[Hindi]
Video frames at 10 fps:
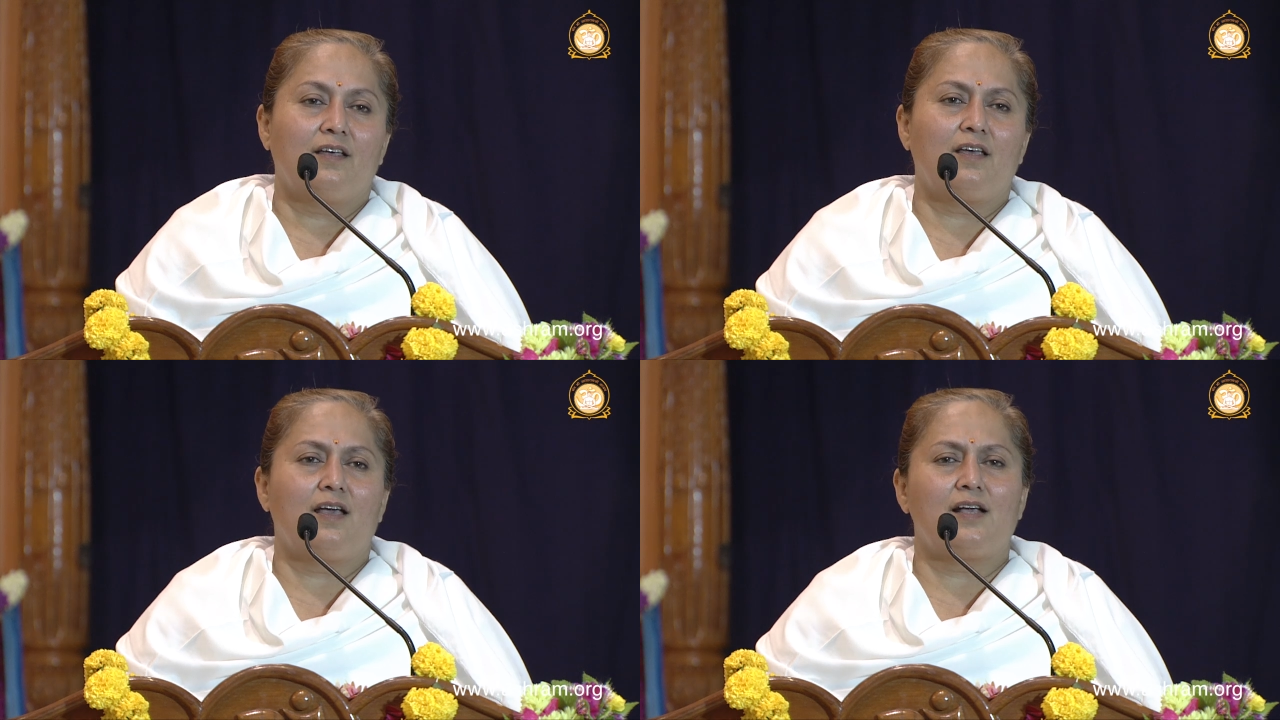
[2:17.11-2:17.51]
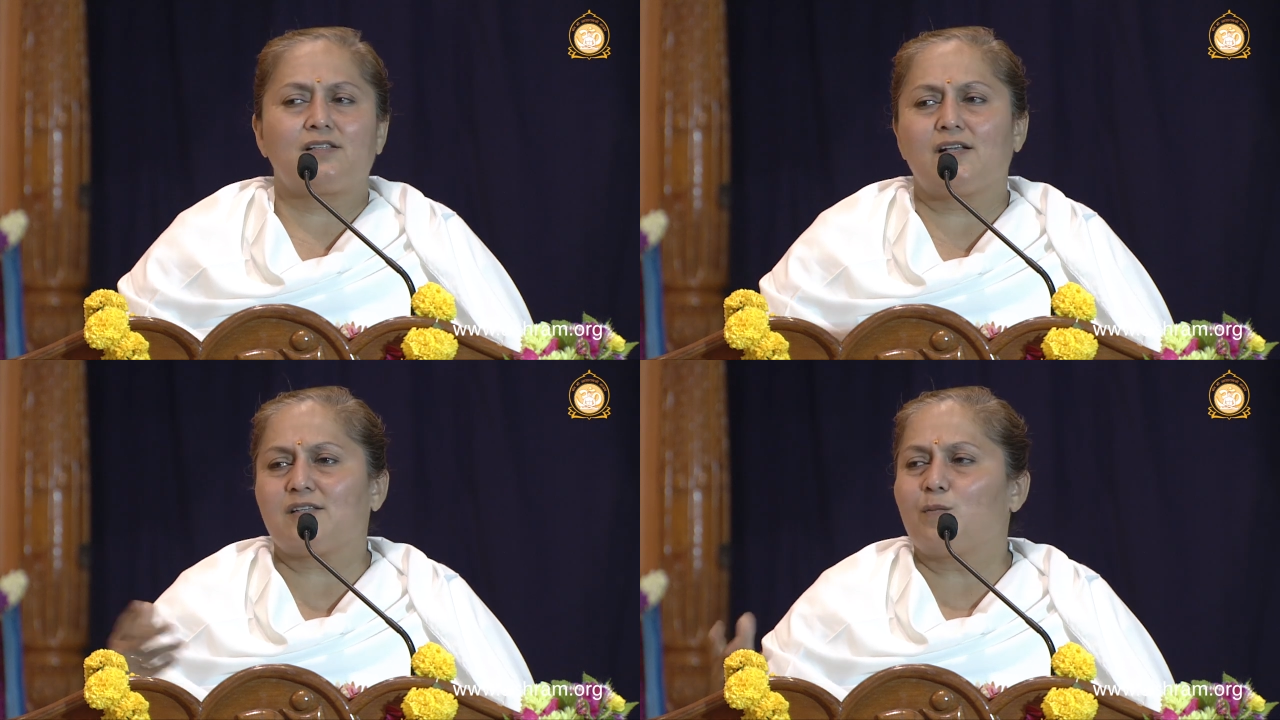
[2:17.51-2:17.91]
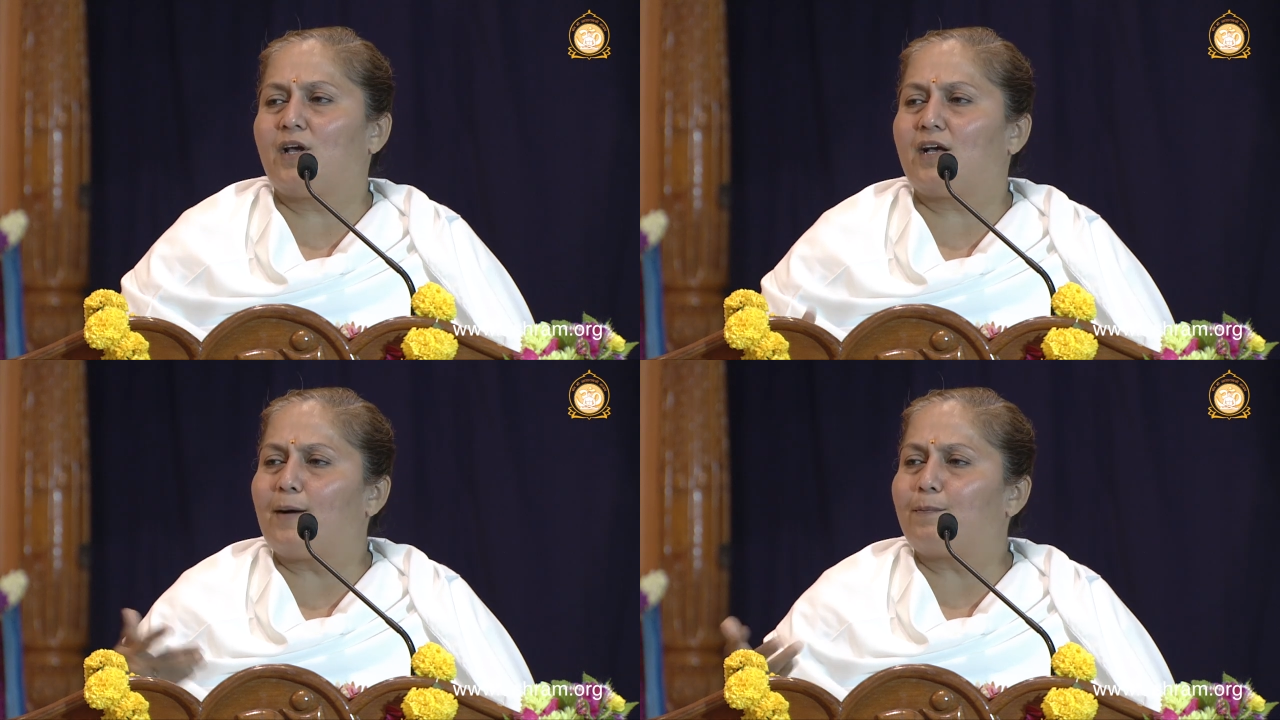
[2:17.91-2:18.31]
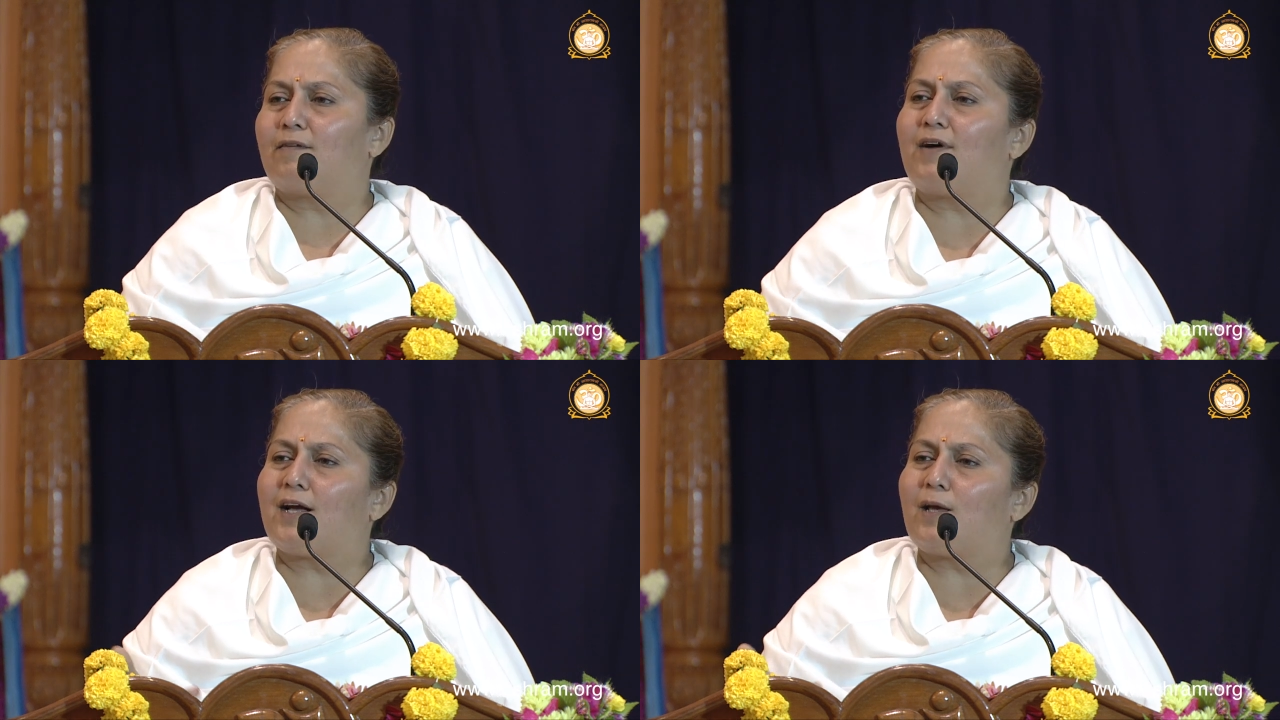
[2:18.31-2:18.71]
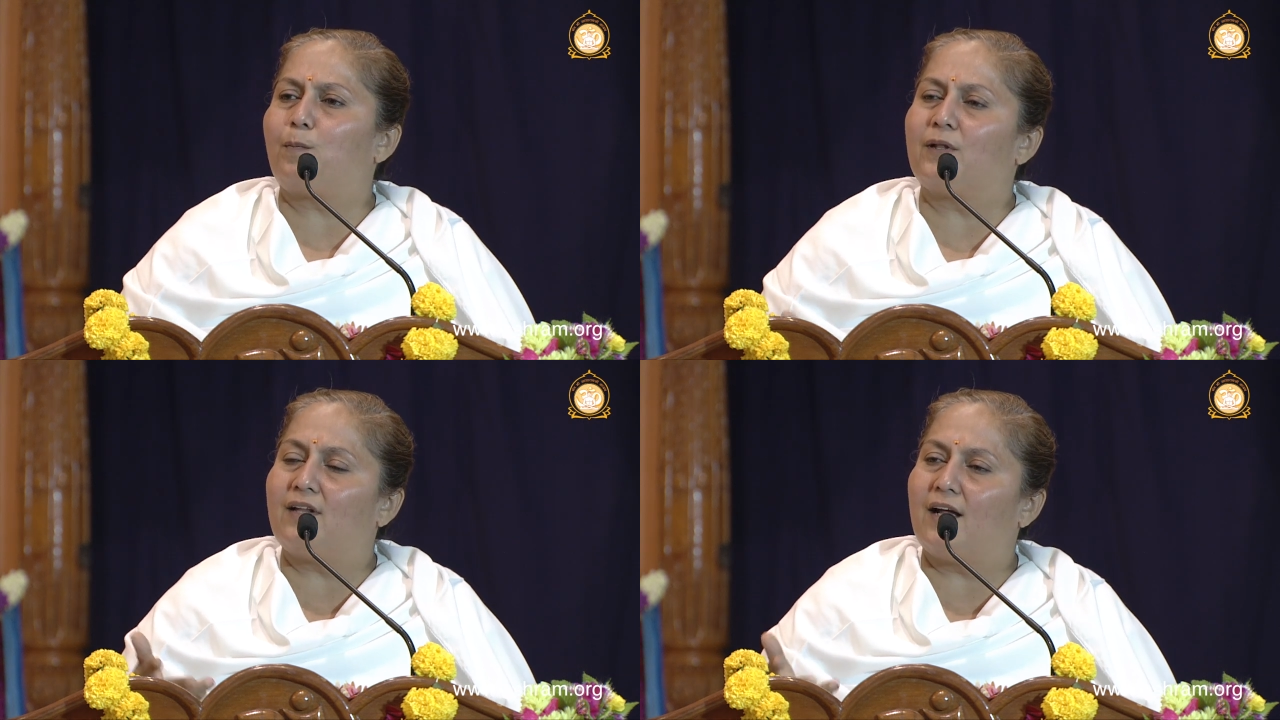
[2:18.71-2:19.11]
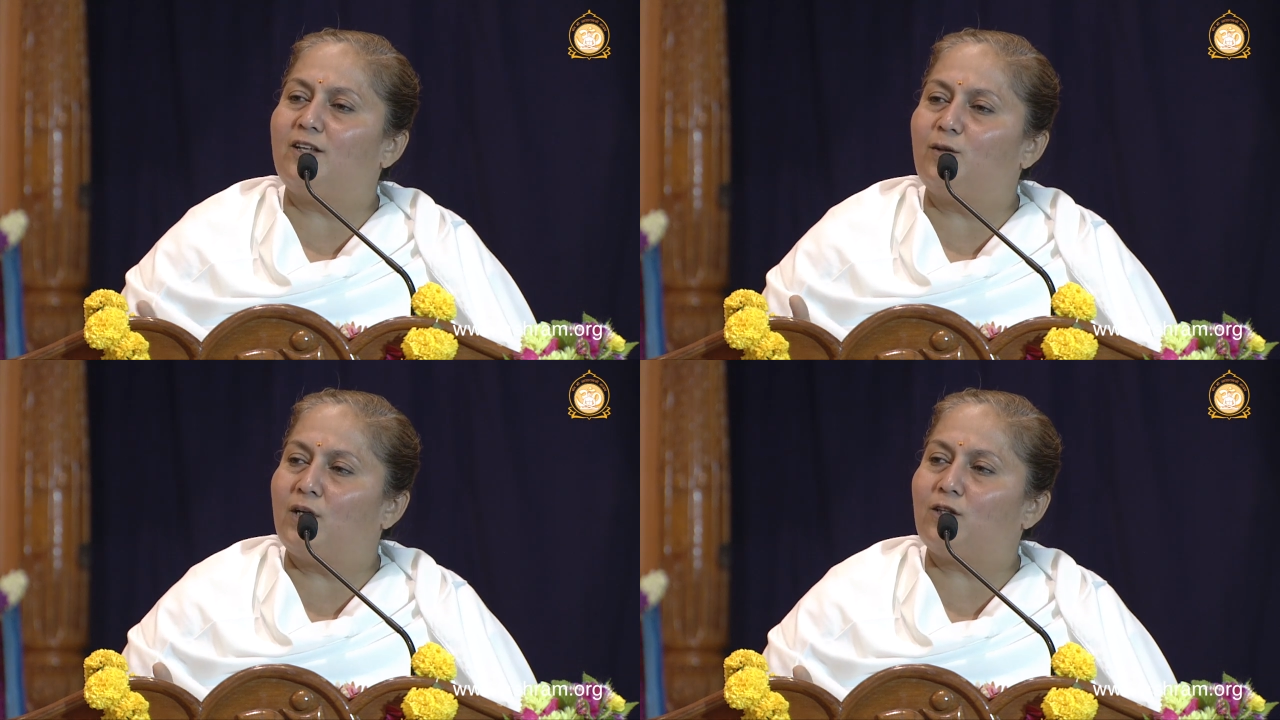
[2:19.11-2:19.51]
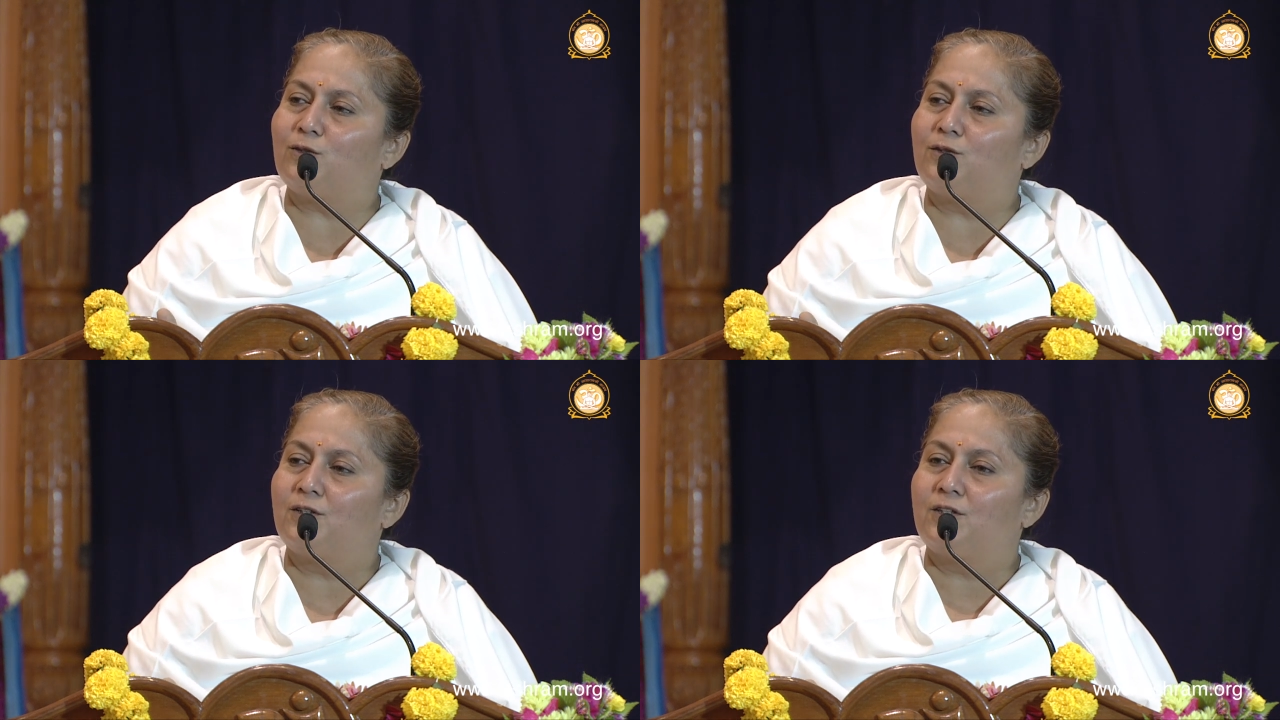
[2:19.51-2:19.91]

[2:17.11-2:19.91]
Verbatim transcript: कि ऐसा समय का प्रवाह कि पंद्रह दिन में तो